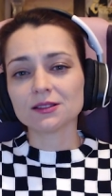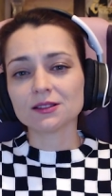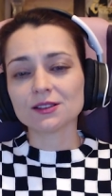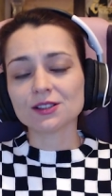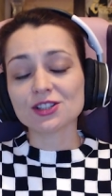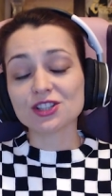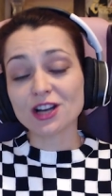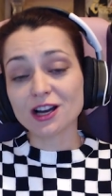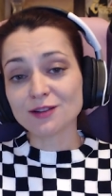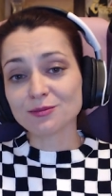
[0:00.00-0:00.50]

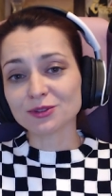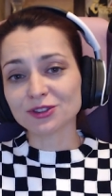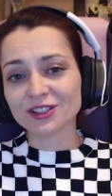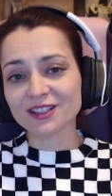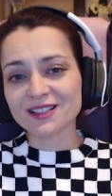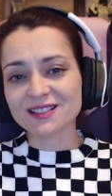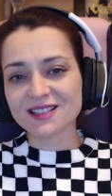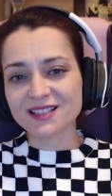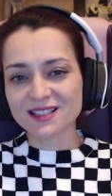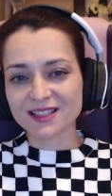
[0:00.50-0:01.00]

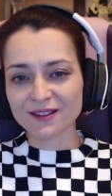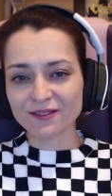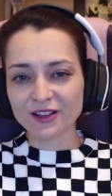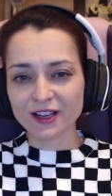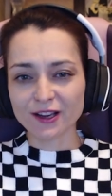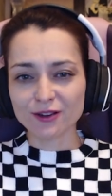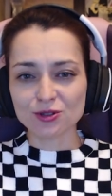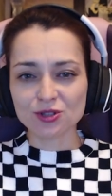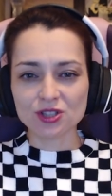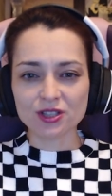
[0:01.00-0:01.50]
шахматной
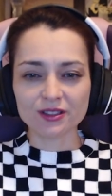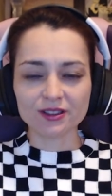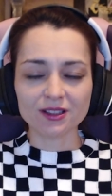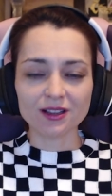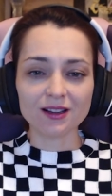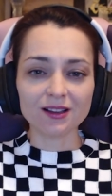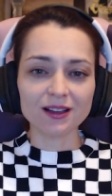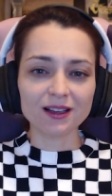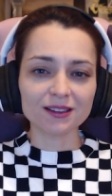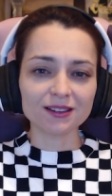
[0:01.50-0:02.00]
составляющей
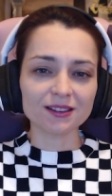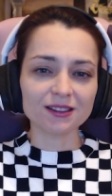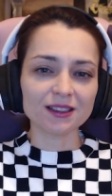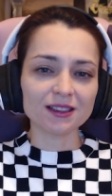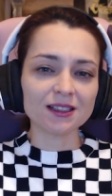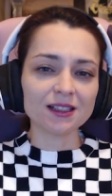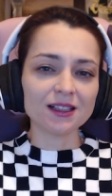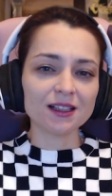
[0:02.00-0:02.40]
таланта